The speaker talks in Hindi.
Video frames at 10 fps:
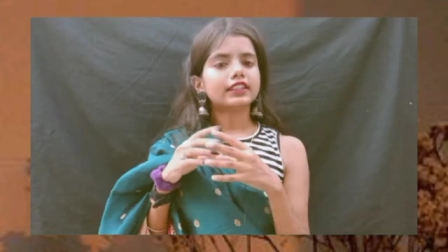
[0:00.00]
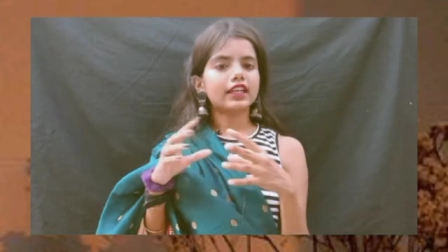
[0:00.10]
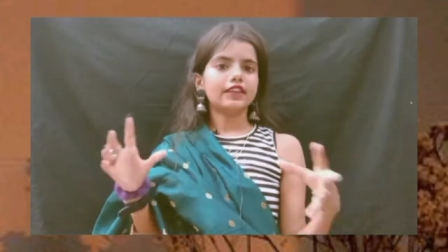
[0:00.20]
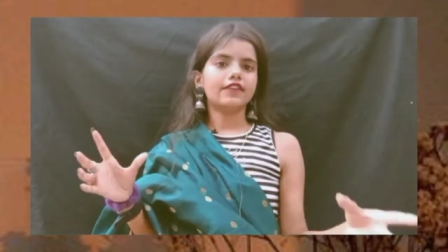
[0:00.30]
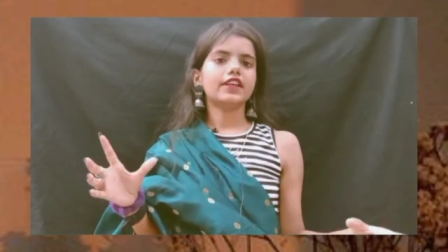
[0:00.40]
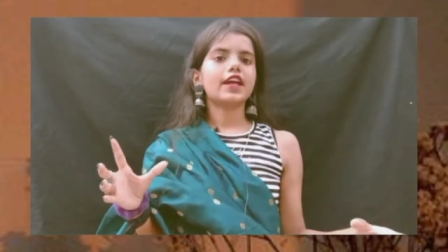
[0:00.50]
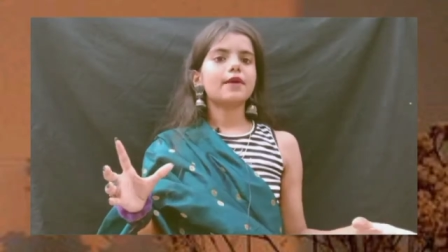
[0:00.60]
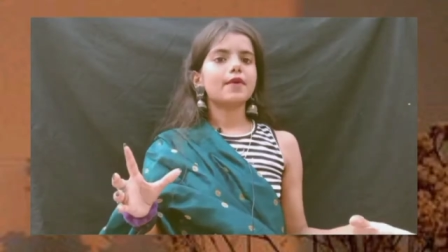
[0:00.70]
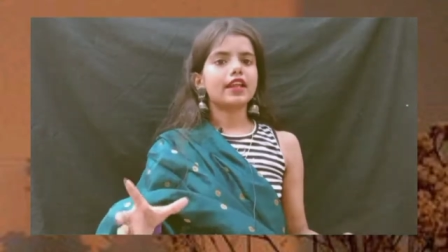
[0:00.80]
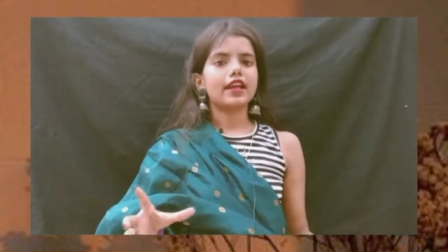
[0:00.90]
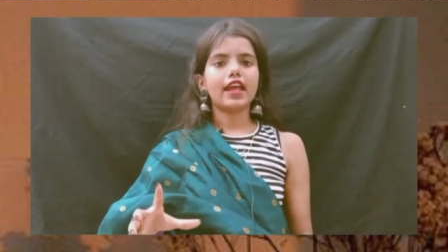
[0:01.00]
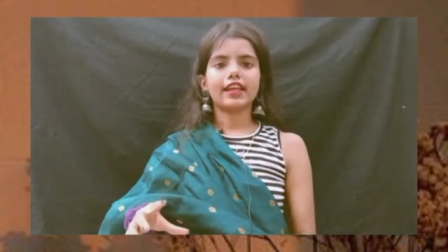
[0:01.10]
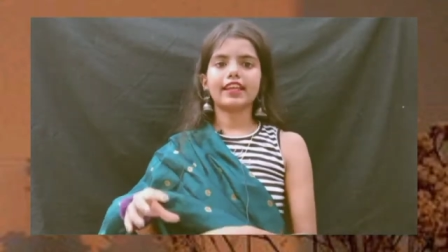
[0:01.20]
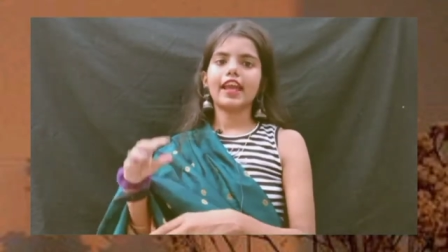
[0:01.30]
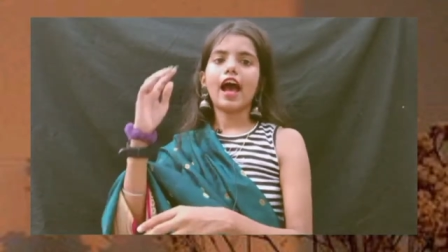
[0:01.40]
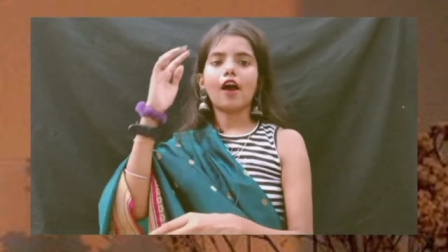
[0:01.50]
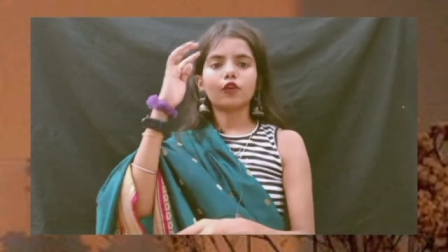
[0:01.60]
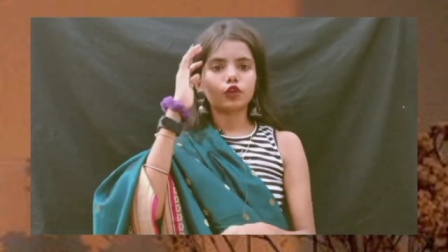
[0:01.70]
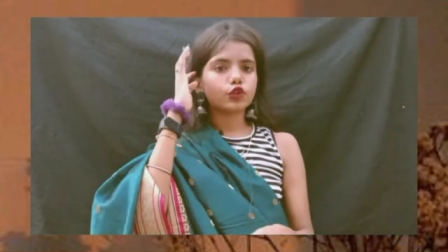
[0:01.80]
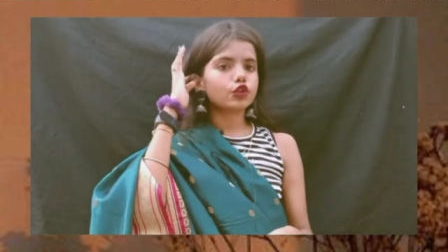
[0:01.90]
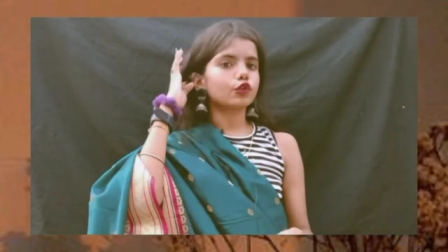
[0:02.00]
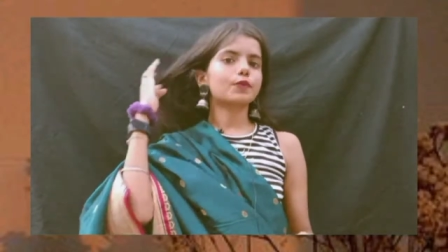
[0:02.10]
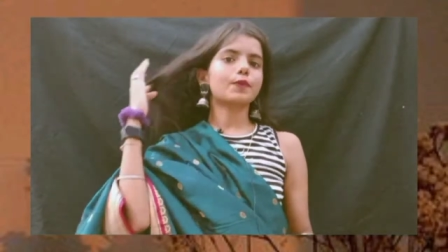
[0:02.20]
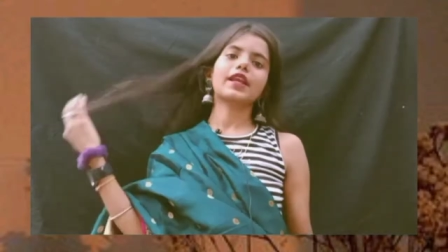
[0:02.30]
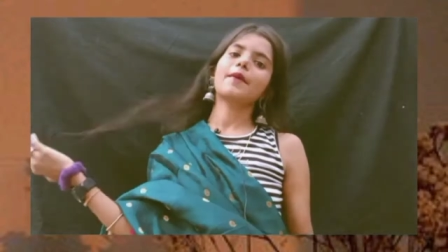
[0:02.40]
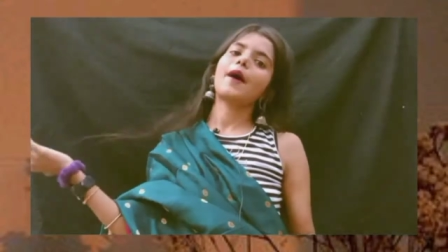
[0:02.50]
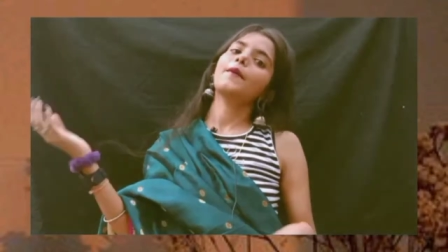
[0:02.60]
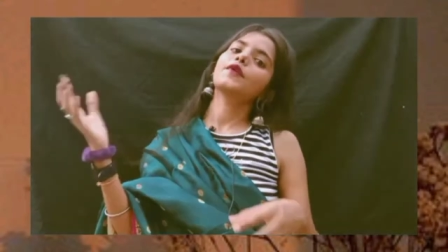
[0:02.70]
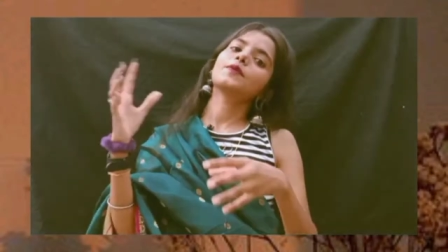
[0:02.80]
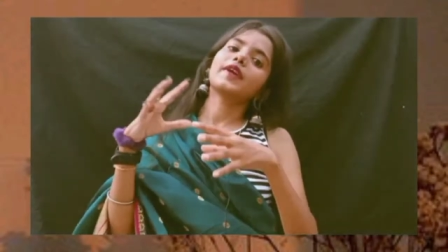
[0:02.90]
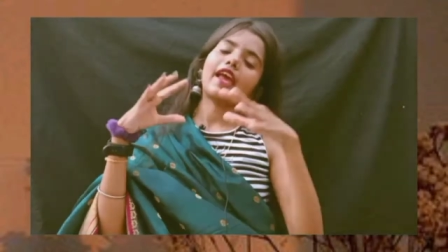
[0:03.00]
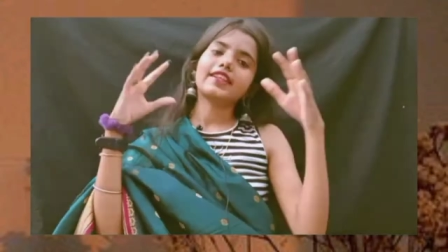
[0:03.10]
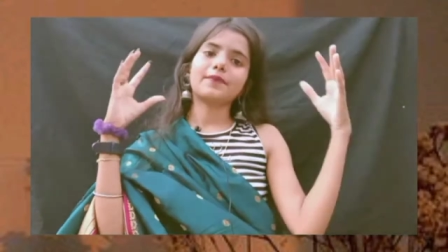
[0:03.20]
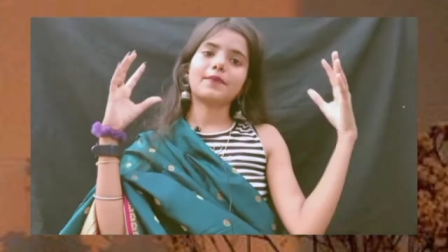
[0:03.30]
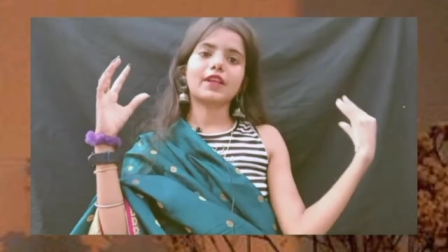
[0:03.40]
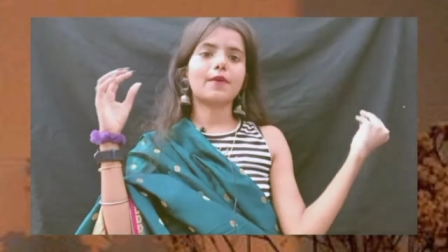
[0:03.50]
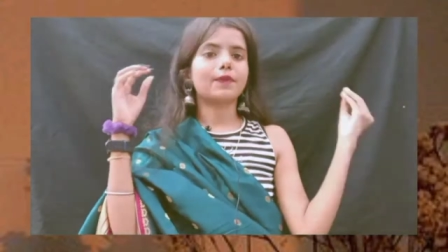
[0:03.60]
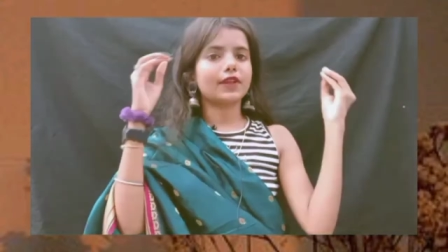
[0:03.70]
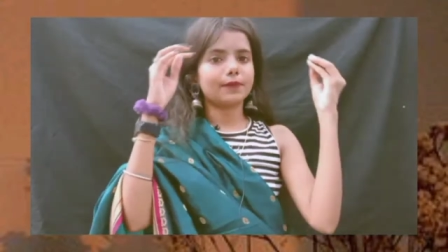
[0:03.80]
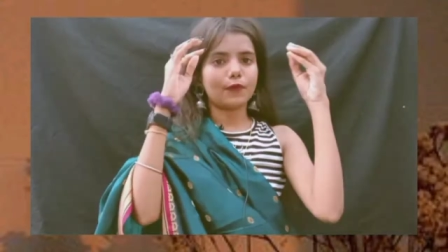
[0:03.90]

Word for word: थर्ड वन हमारा है कि हाउ टू शूट मतलब आप उस पर कैसे मतलब अपने